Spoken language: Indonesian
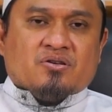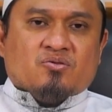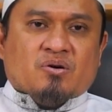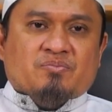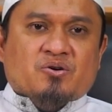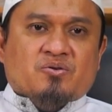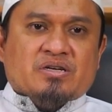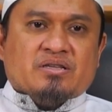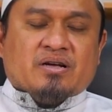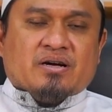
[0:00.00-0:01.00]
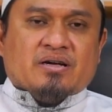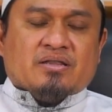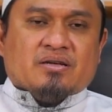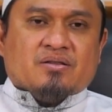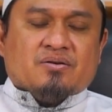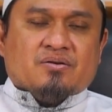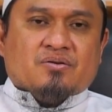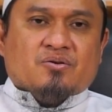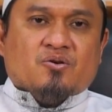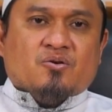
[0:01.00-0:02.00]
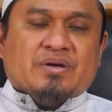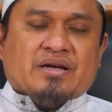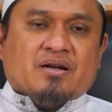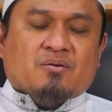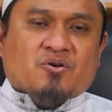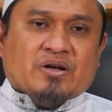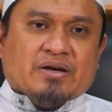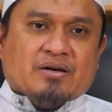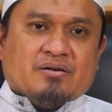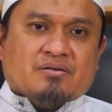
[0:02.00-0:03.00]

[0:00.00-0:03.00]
Sebab duduk istirahat itu hukumnya adalah boleh.